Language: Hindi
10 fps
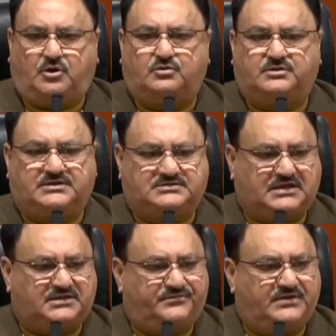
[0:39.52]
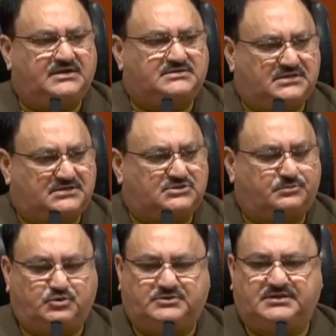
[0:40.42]
और उनके साथ विनय
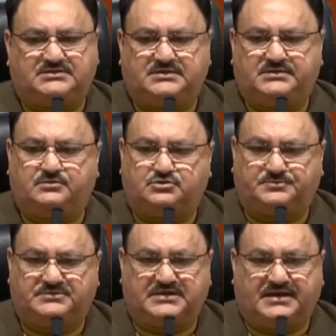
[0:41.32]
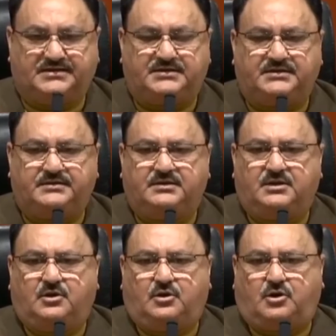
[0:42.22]
सहस्र बुद्धे जी उसमें जाएंगे
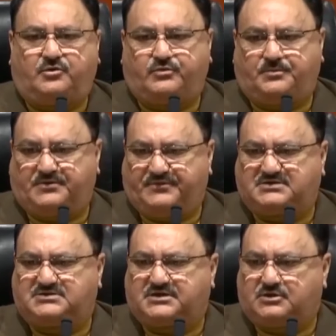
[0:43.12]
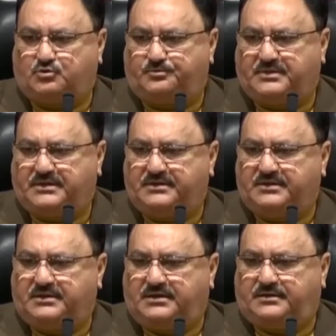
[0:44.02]
और वो पर्यवेक्षक के रूप में
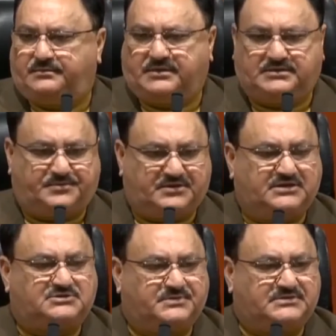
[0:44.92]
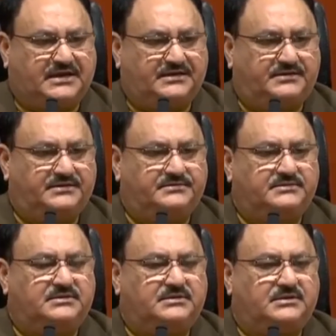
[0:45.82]
मध्य प्रदेश में जाएंगे
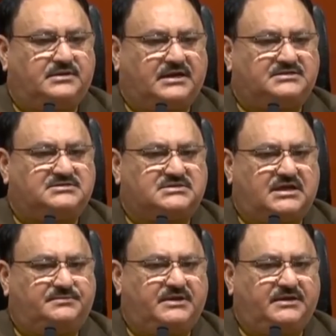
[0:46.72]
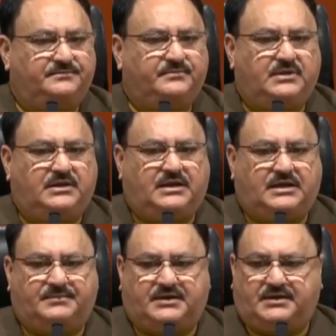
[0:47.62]
राजस्थान में
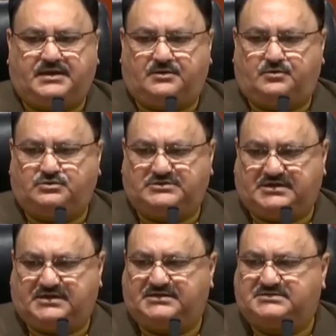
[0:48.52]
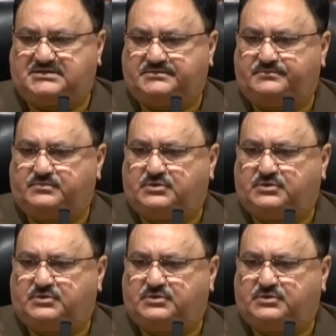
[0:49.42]
हमारे अरुण जेटली जी